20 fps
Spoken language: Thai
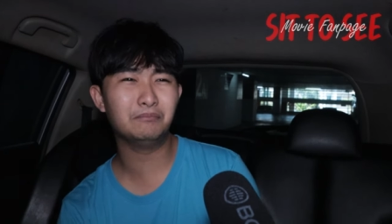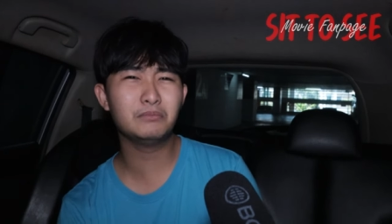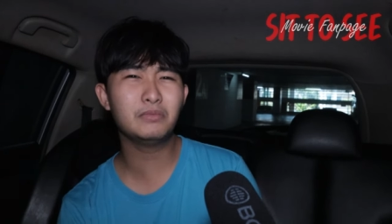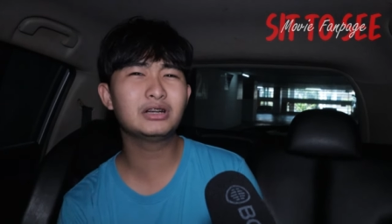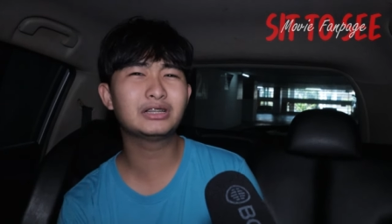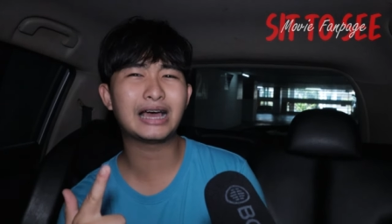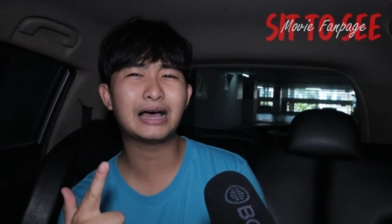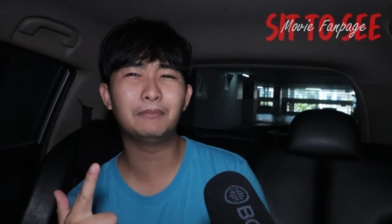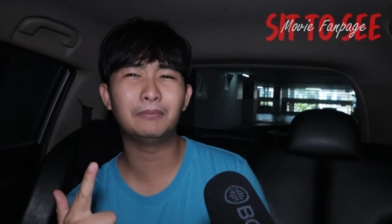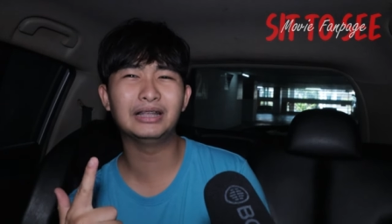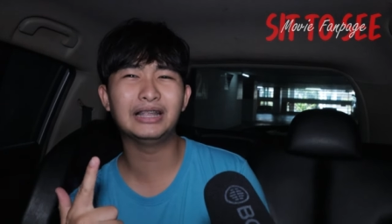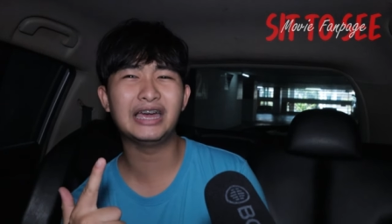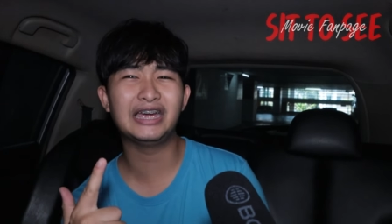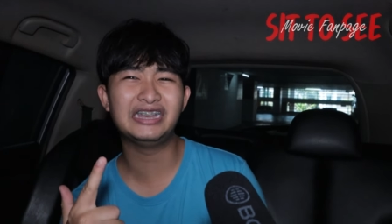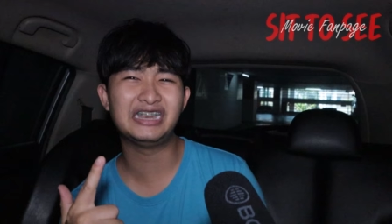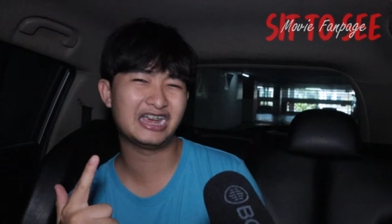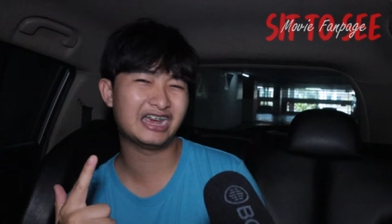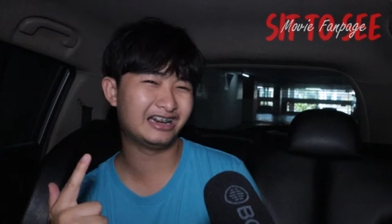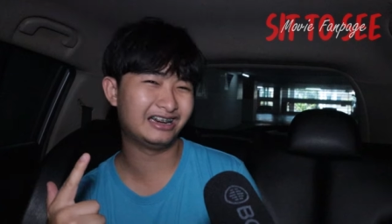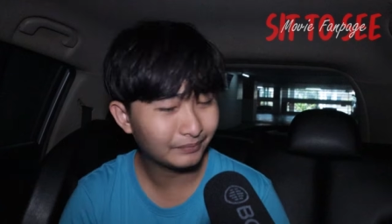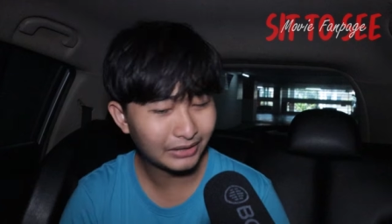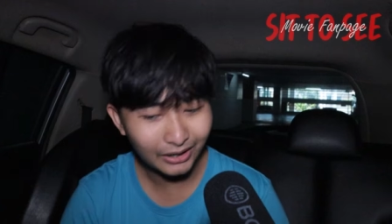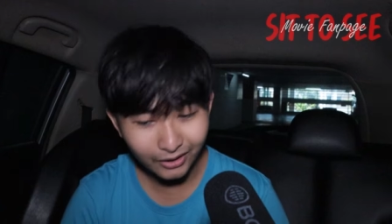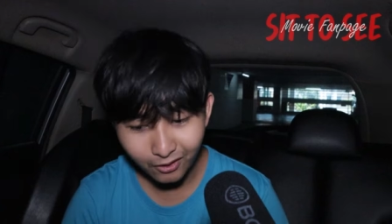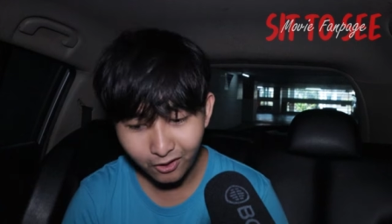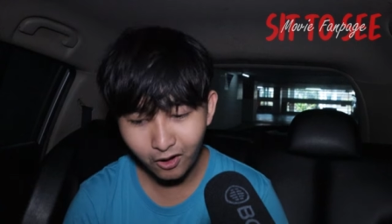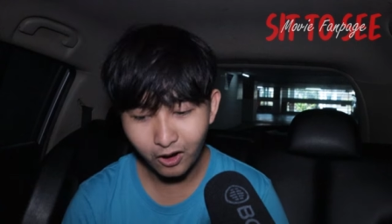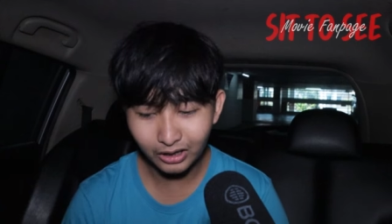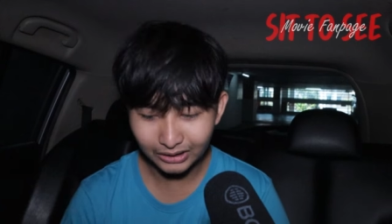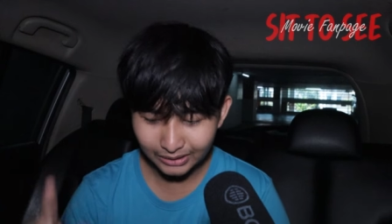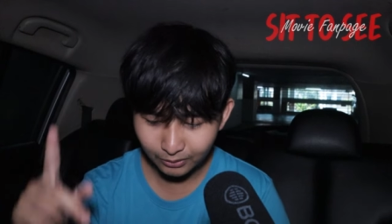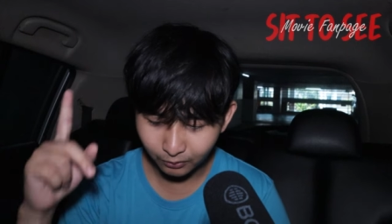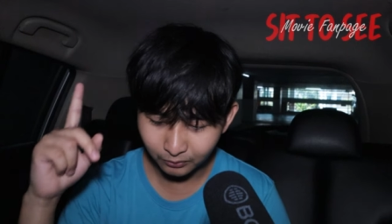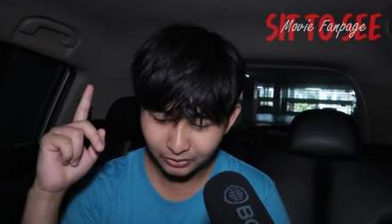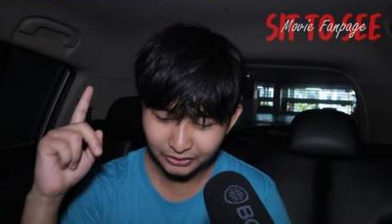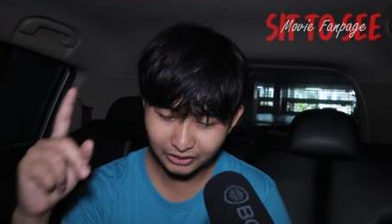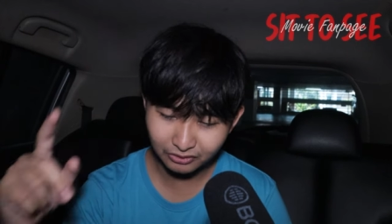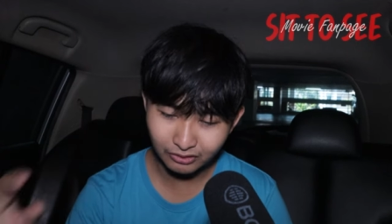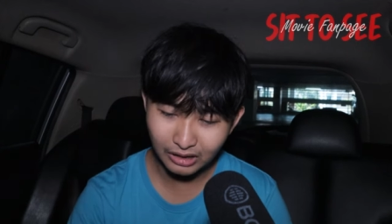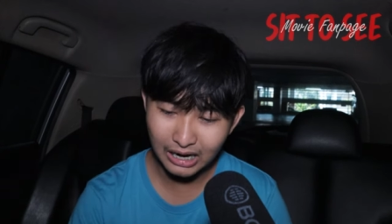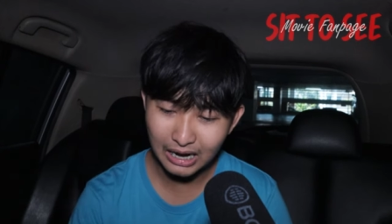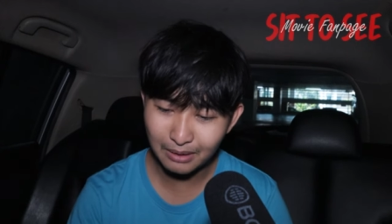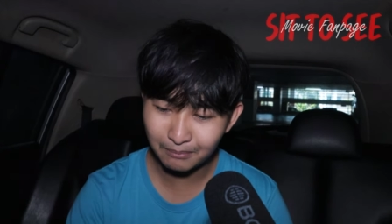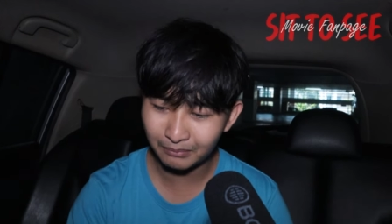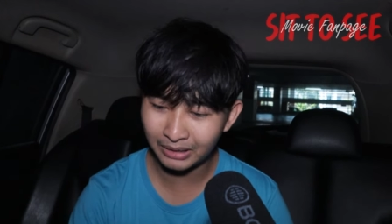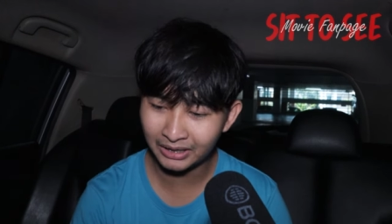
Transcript: มึงทำอะไรเนี่ย แล้วก็ที่ผมรู้สึกว่า